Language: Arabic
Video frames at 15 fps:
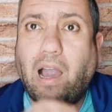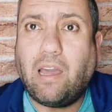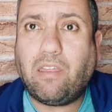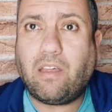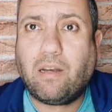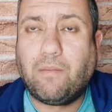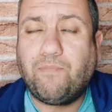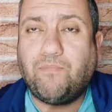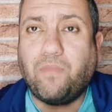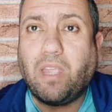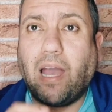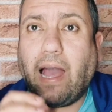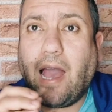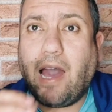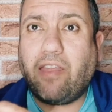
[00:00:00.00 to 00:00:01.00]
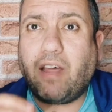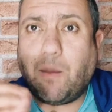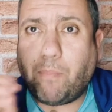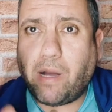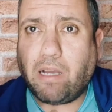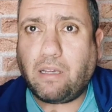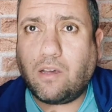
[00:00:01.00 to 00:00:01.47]
ايضا هذا
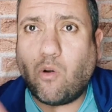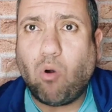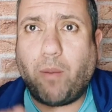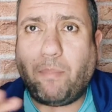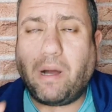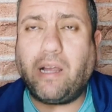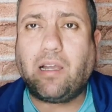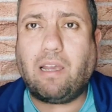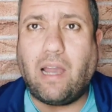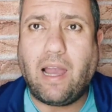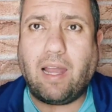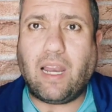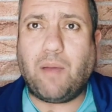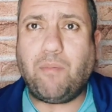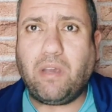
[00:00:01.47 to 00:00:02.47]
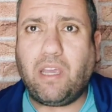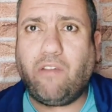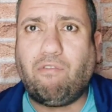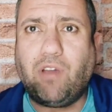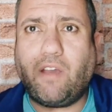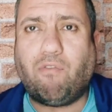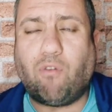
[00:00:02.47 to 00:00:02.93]
البنك هو بنك عالمي
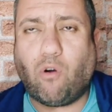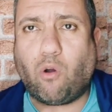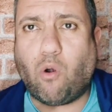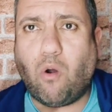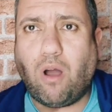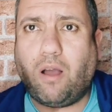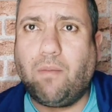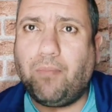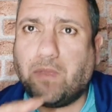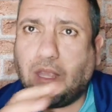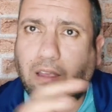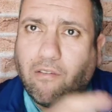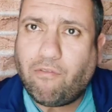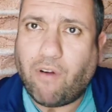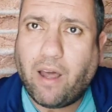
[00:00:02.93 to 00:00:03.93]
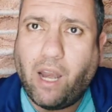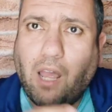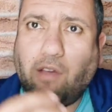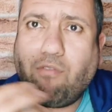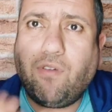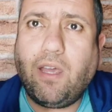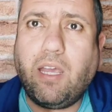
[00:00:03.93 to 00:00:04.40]
فيه فروع
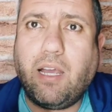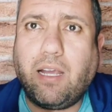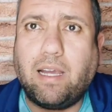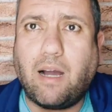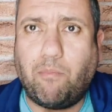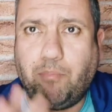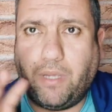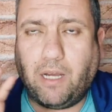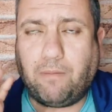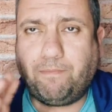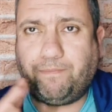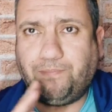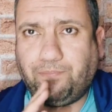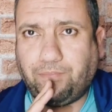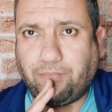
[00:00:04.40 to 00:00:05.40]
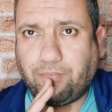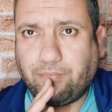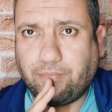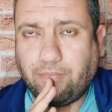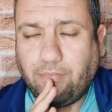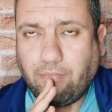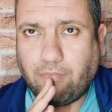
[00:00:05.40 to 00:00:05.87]
فرع في غامبيا
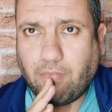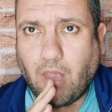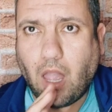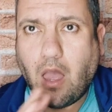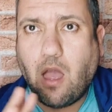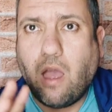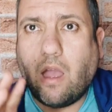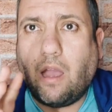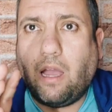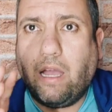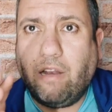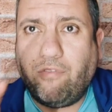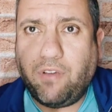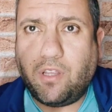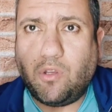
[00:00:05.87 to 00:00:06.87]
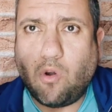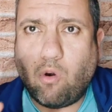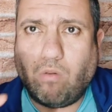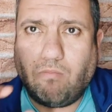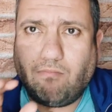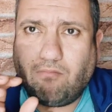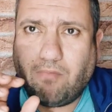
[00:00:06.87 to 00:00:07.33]
الفيديو
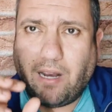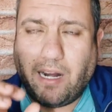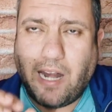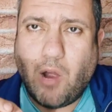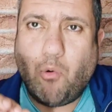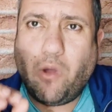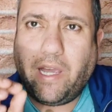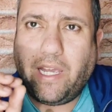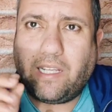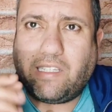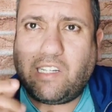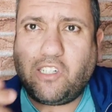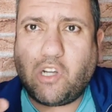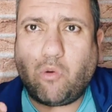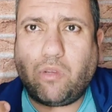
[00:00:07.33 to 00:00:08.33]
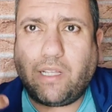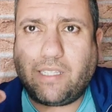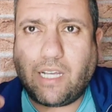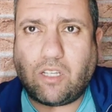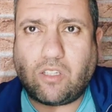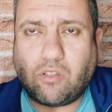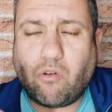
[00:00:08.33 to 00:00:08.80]
نوعيه الجوده
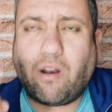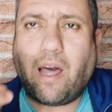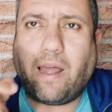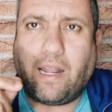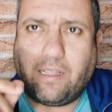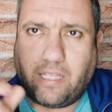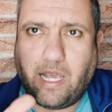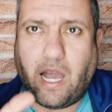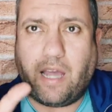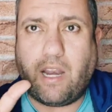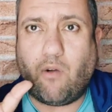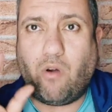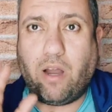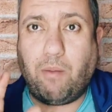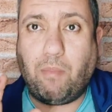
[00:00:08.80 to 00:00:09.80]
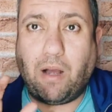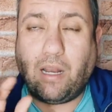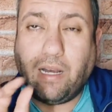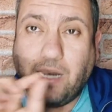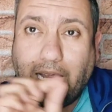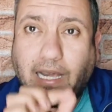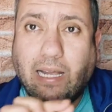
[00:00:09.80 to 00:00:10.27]
تاع الصوره رديئه نوعا ما
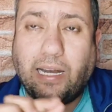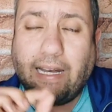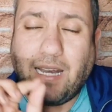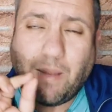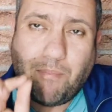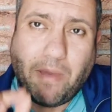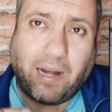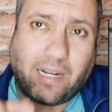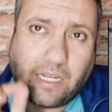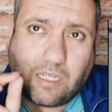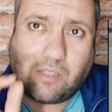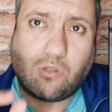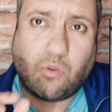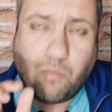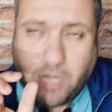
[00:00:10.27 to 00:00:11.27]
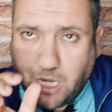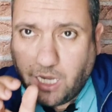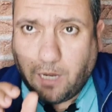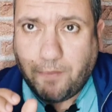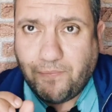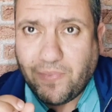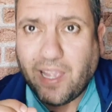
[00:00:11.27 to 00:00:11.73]
لكن لما نركزوا
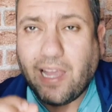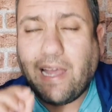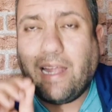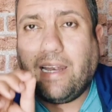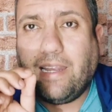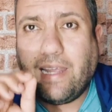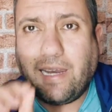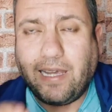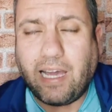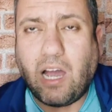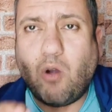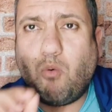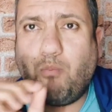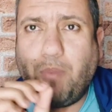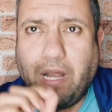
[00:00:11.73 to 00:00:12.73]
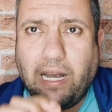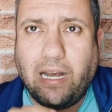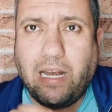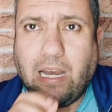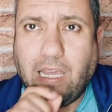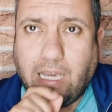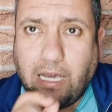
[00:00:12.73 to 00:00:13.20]
مليح نلقاو
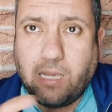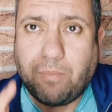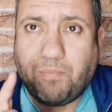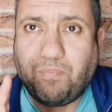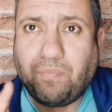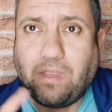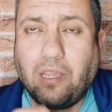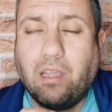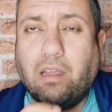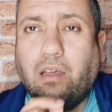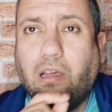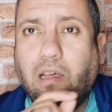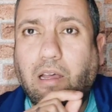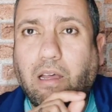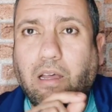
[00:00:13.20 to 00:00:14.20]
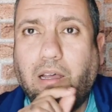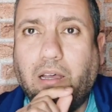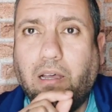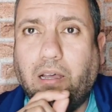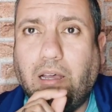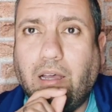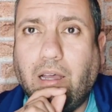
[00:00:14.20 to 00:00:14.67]
باللي
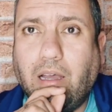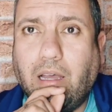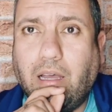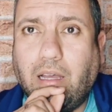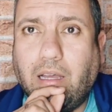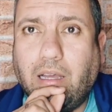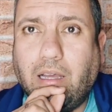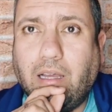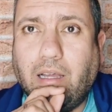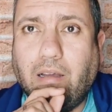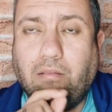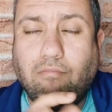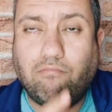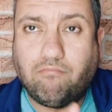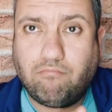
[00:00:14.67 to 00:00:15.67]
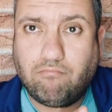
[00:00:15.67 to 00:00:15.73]
آه